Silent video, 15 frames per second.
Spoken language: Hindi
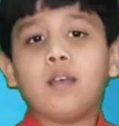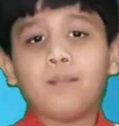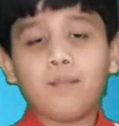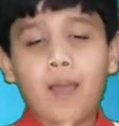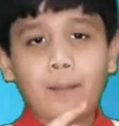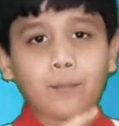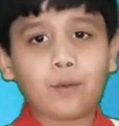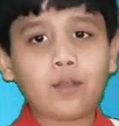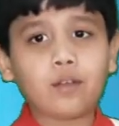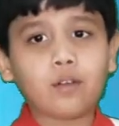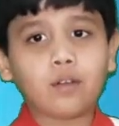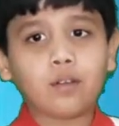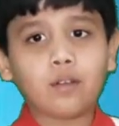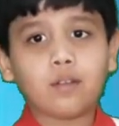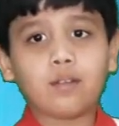मैं आपको एक
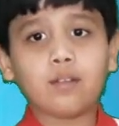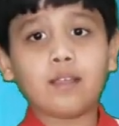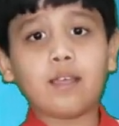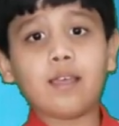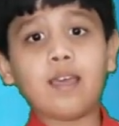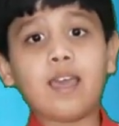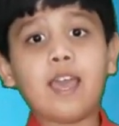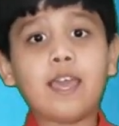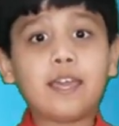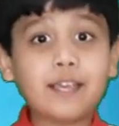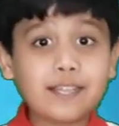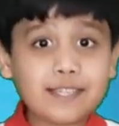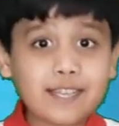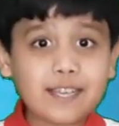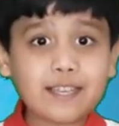
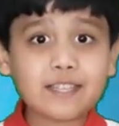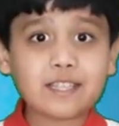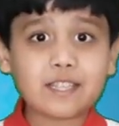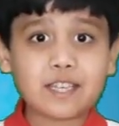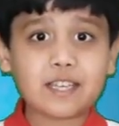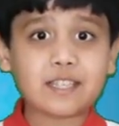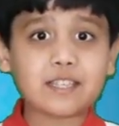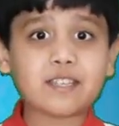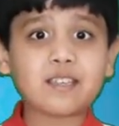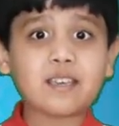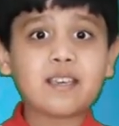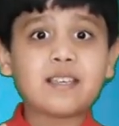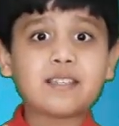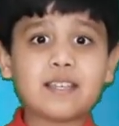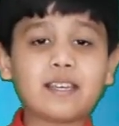इसे चीज
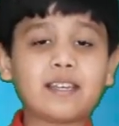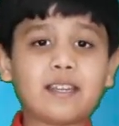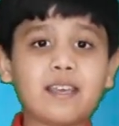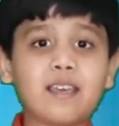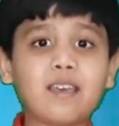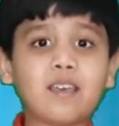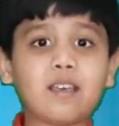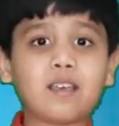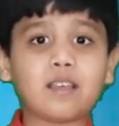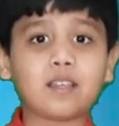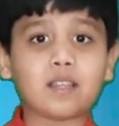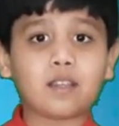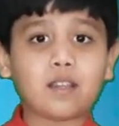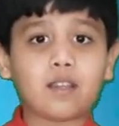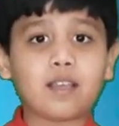सीखने
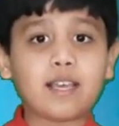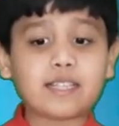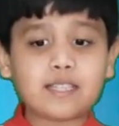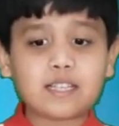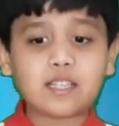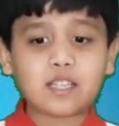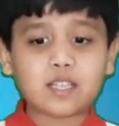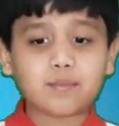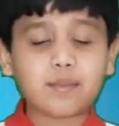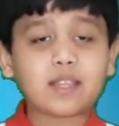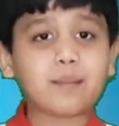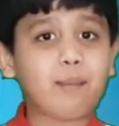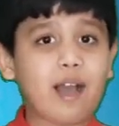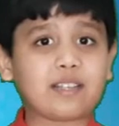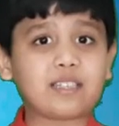इसी चीज में
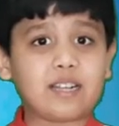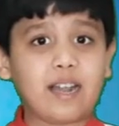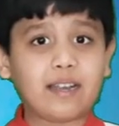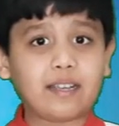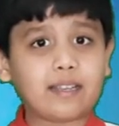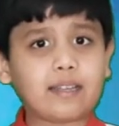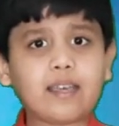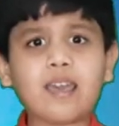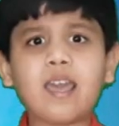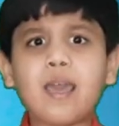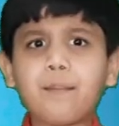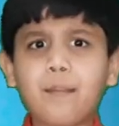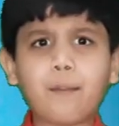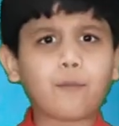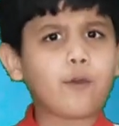दिमाग चलाने के लिए
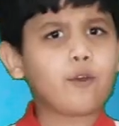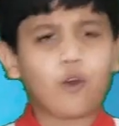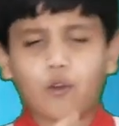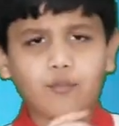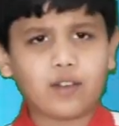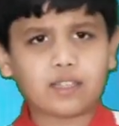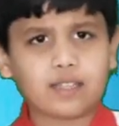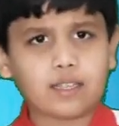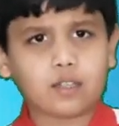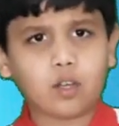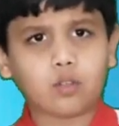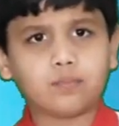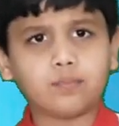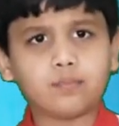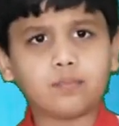मैं आपको एक होमवर्क देता
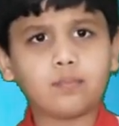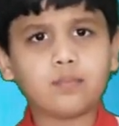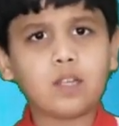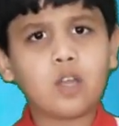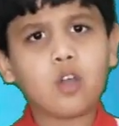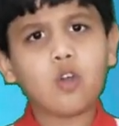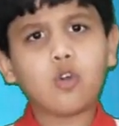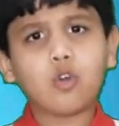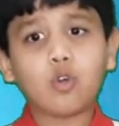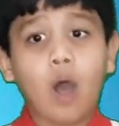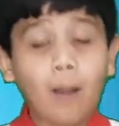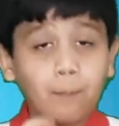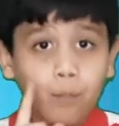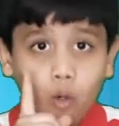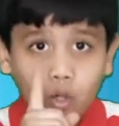हूँ
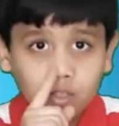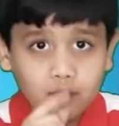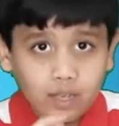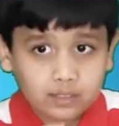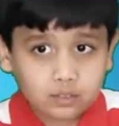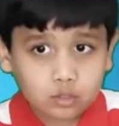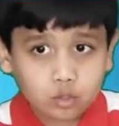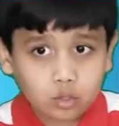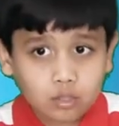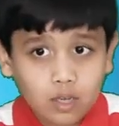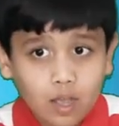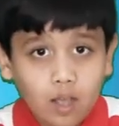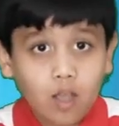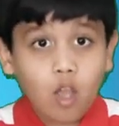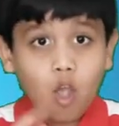आप बहुत ध्यान से
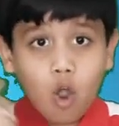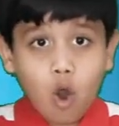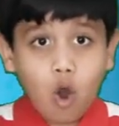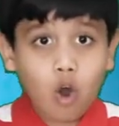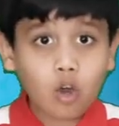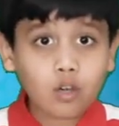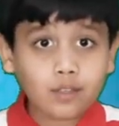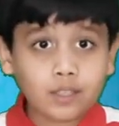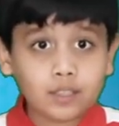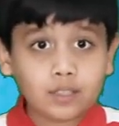सुनना और